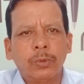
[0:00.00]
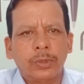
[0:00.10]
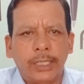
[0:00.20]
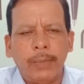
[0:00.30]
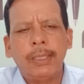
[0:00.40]

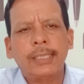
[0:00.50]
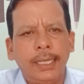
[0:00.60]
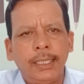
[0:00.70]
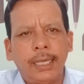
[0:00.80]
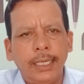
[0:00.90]
स्टेबल
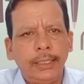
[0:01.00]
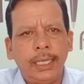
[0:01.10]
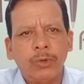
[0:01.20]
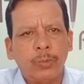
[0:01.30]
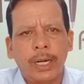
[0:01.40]
साइज दिखाई
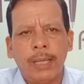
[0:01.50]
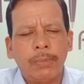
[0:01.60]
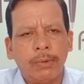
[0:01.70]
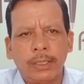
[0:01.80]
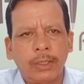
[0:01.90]
दिया है कोई बड़ा
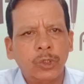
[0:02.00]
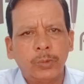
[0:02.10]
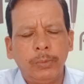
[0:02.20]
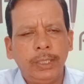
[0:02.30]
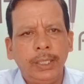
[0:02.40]
परिवर्तन
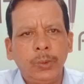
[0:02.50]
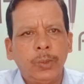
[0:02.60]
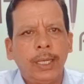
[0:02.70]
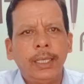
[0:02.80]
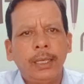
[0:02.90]
उसमें भी नहीं
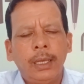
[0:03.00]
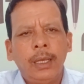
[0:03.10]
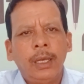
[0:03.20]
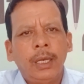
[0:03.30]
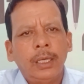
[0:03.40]
हुआ है
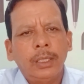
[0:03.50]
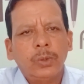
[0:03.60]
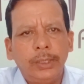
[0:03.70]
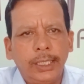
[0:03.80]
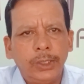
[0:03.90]

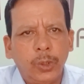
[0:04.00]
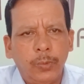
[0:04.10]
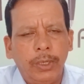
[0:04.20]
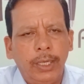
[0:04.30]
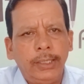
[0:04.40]
तो ये जो
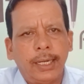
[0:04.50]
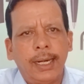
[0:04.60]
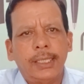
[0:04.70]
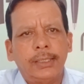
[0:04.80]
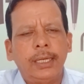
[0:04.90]

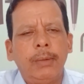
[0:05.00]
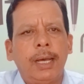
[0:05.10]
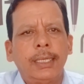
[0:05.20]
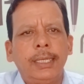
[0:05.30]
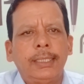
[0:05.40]
इंटरनेशनल
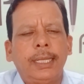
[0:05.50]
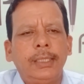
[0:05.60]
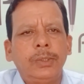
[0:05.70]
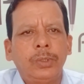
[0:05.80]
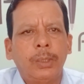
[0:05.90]
मार्केट के
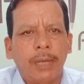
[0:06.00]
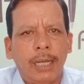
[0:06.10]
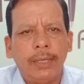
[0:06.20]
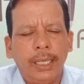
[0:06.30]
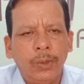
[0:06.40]
जो
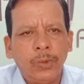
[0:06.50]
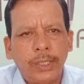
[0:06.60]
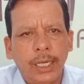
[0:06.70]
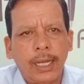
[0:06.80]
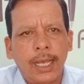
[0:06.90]
दबाव है
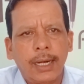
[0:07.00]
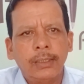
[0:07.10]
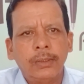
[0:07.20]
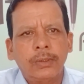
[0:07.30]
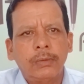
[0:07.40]
उसके
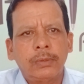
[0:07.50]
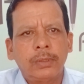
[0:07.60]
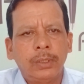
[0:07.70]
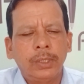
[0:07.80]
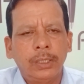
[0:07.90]
कारण
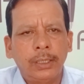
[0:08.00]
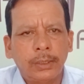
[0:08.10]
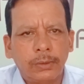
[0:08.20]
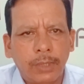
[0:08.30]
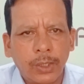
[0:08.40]

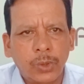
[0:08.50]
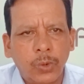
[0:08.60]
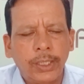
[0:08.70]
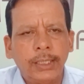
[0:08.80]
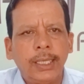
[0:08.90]

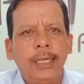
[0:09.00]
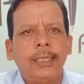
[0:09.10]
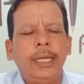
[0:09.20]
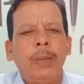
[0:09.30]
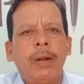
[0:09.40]
सरसों के तेल
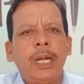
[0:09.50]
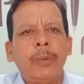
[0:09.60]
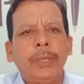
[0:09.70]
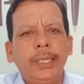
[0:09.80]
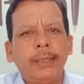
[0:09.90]
की
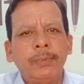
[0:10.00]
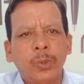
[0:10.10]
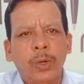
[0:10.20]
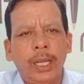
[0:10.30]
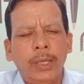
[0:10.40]
डिमांड भी
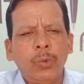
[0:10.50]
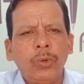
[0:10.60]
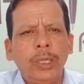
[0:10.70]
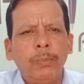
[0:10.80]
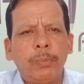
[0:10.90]
कमज़ोर है
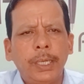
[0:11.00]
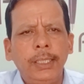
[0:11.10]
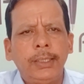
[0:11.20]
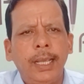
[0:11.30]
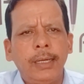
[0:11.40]
क्योंकि
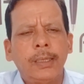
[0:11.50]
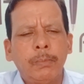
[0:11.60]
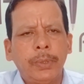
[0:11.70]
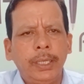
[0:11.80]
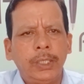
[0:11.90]
बड़ी तेल
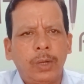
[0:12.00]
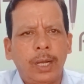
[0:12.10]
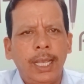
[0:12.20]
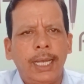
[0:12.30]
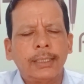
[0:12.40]
कंपनियां जो
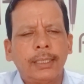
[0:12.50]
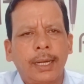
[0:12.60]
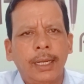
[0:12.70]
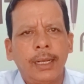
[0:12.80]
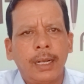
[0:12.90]
आयात
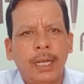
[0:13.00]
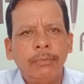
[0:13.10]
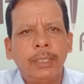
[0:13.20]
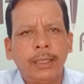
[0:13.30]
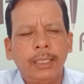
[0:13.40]
करने का
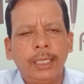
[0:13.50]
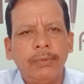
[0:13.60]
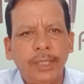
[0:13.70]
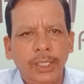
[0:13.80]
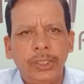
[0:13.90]
काम करती
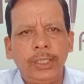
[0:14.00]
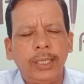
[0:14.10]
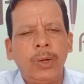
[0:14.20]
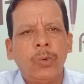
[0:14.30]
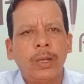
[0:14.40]
हैं विदेशी
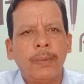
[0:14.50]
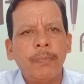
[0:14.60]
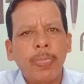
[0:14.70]
तेलों का